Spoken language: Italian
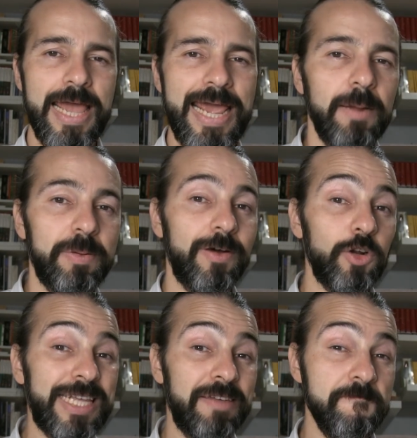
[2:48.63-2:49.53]
È la prima
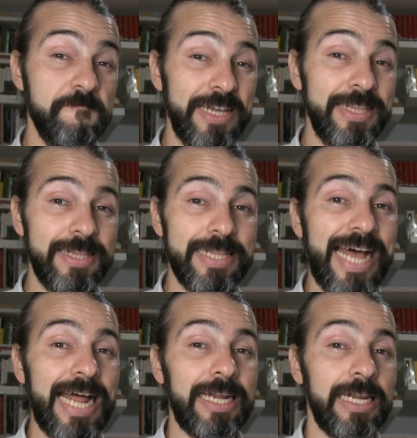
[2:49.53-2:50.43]
volta in 20
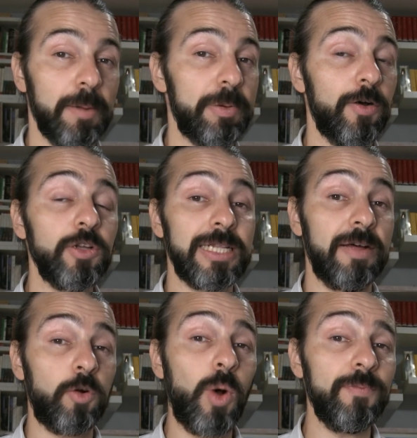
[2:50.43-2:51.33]
anni, la prima volta
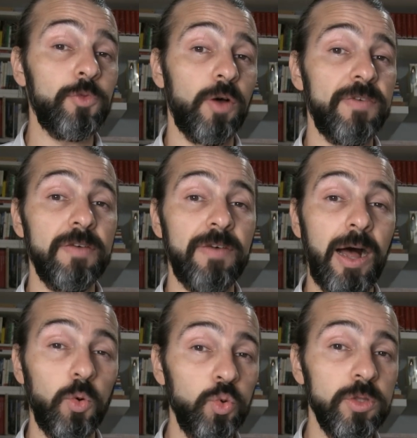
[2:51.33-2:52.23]
da quando
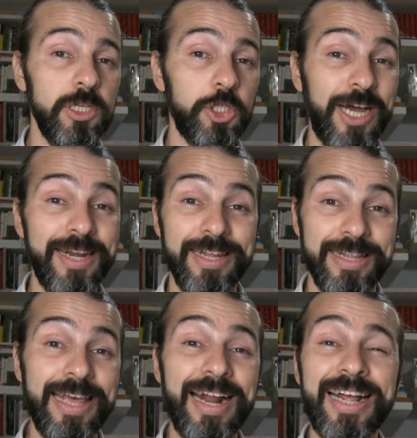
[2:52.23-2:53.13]
aveva 11 anni
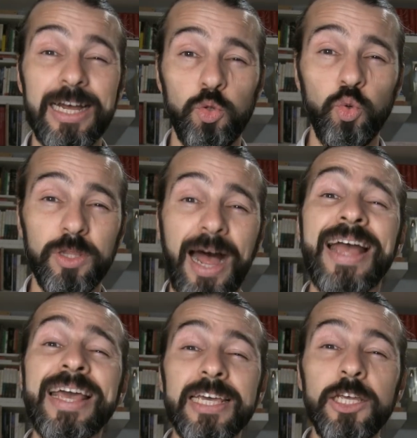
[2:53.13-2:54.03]
ed era caduta
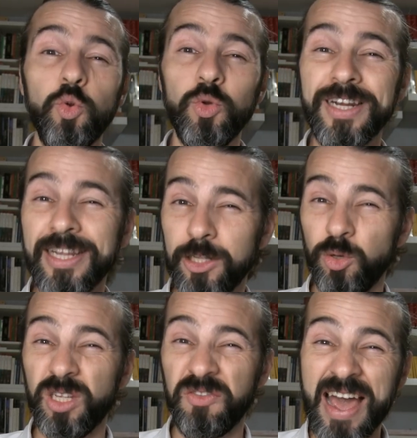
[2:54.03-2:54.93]
in un
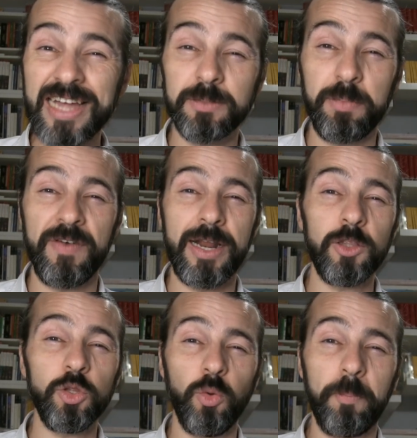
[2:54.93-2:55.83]
nido di vespe
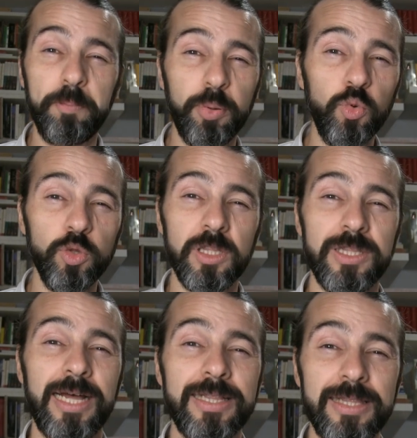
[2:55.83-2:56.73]
venendo
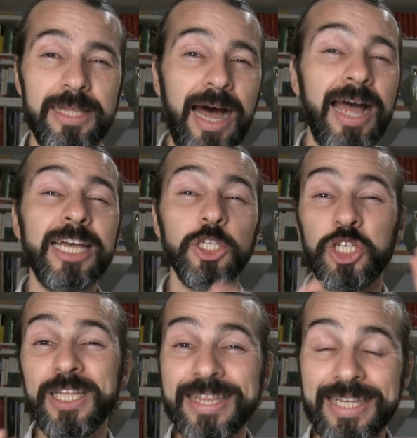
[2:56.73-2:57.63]
punta da
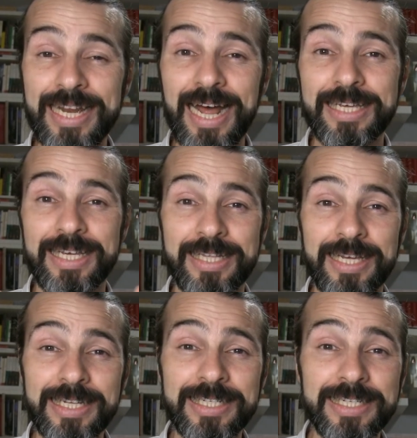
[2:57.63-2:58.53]
centinaia
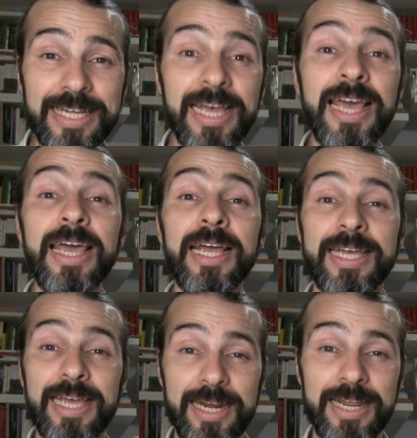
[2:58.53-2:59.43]
di esse
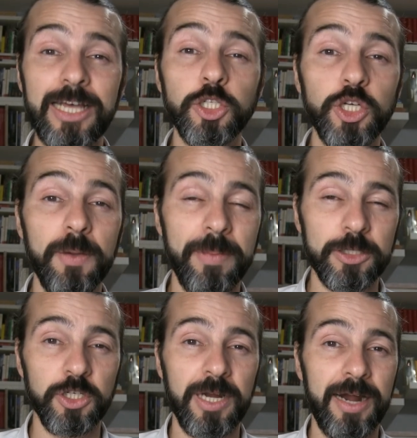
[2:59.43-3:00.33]
che riesce a
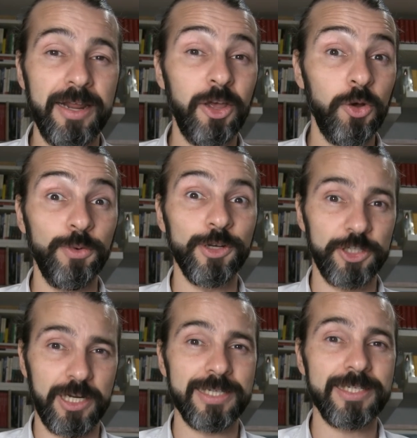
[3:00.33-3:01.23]
immaginare una scena